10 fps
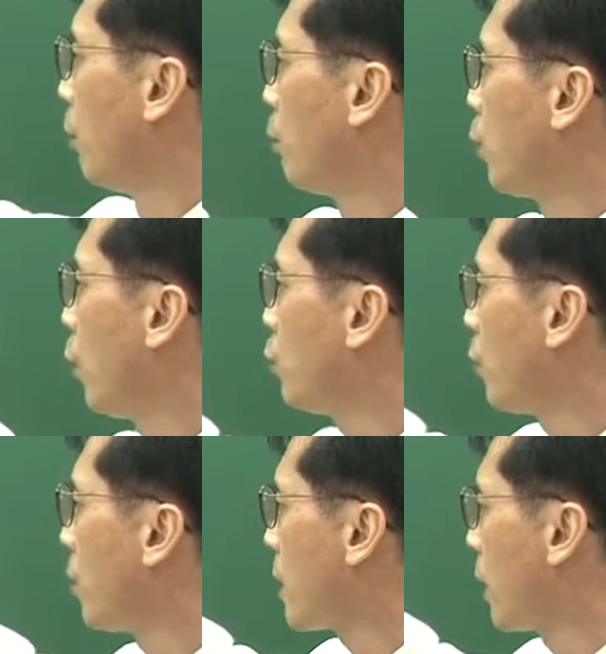
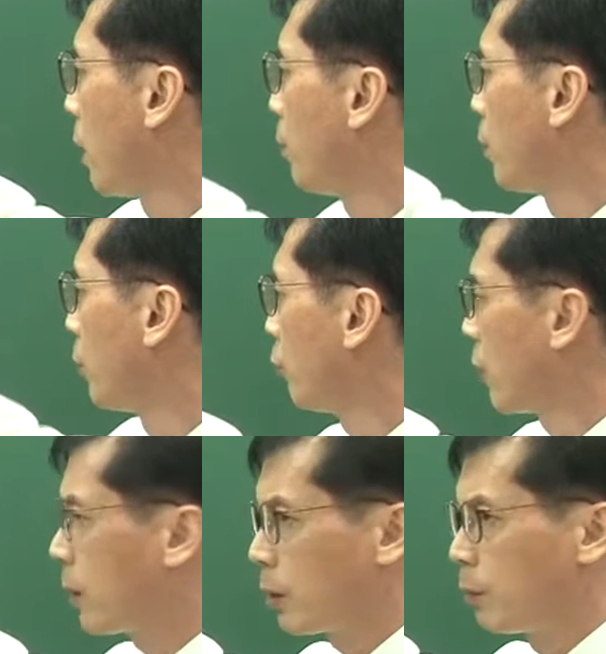표준어상의
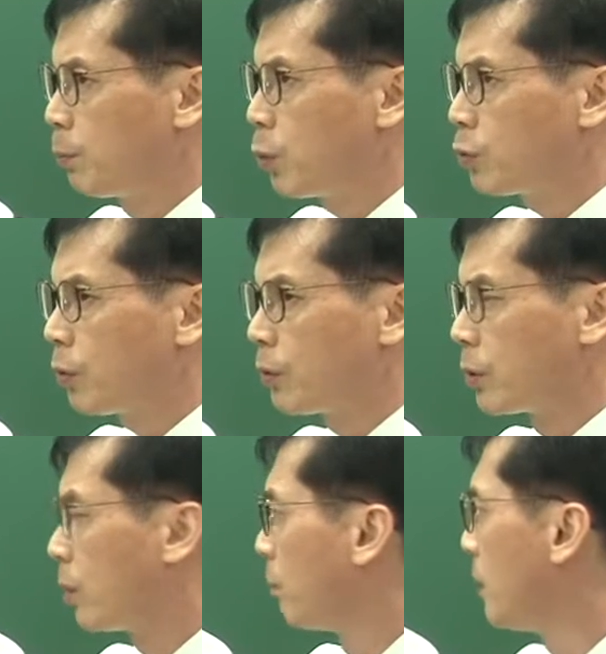룰이 그
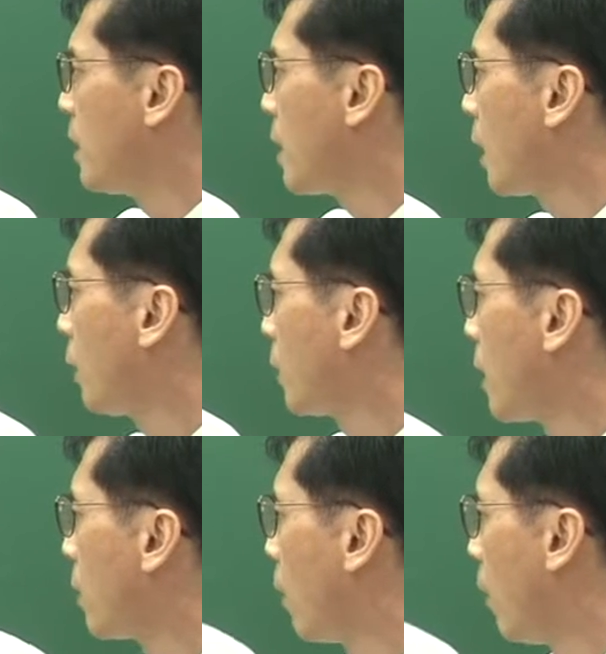표준어는 미세기로 돼
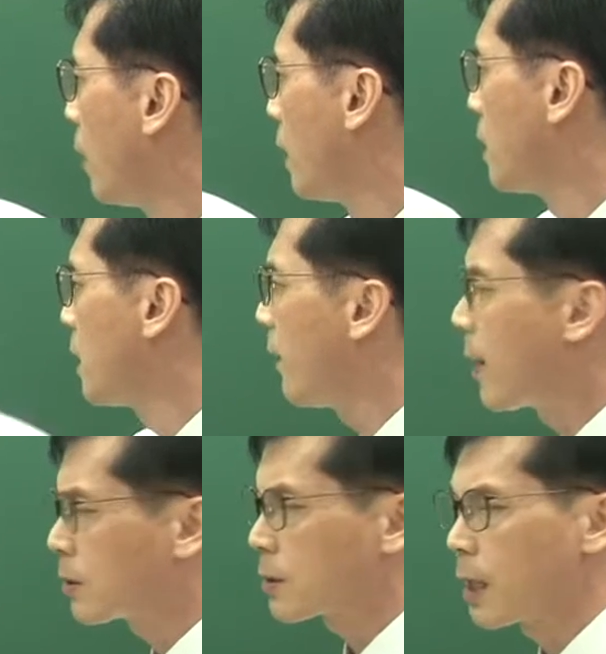있고
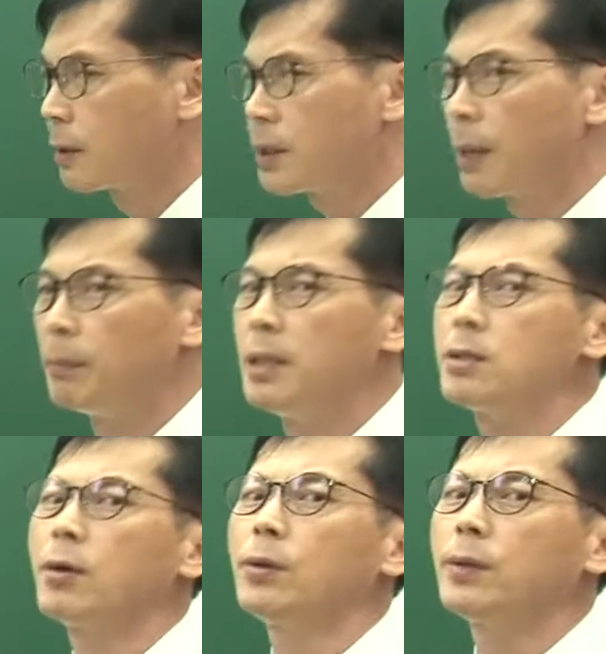시방서상은 그냥
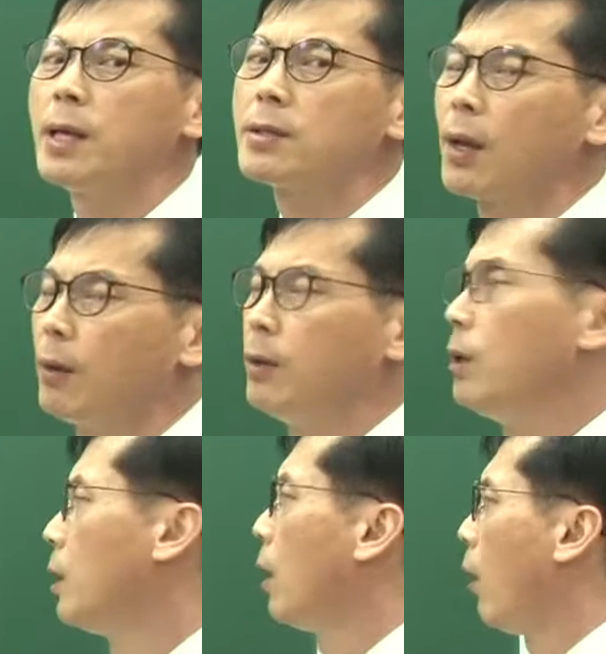미석기로 돼 있어요.
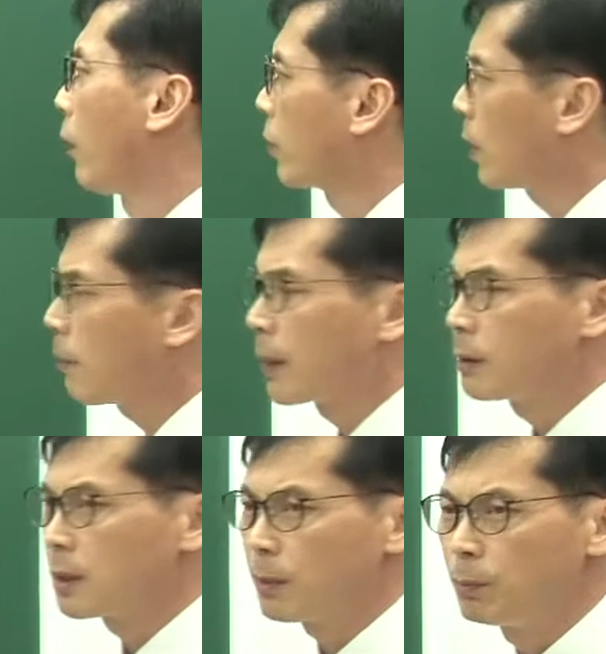어떤 게
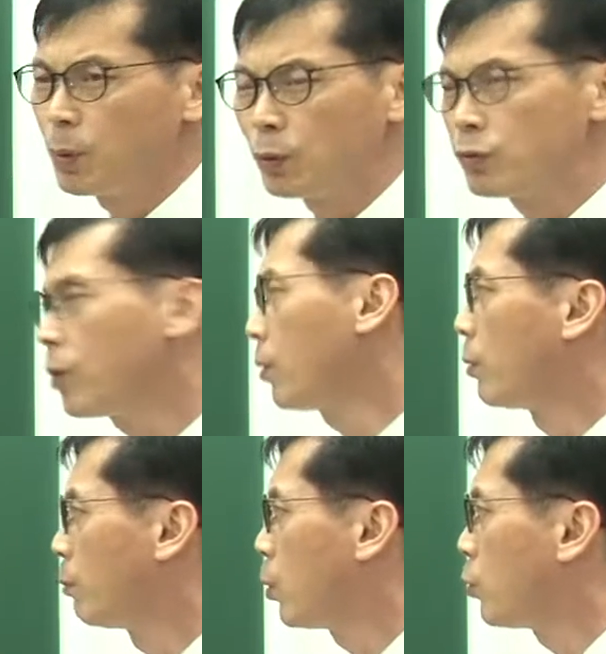맞는지 표준어,
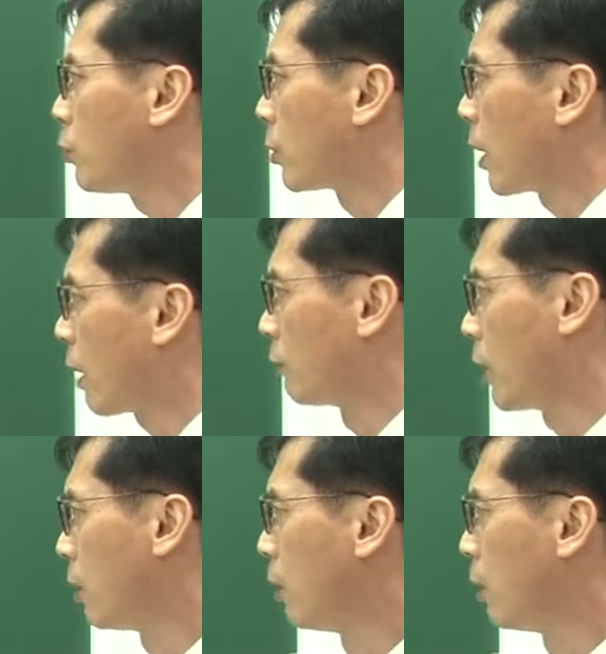표준 그러니까 우리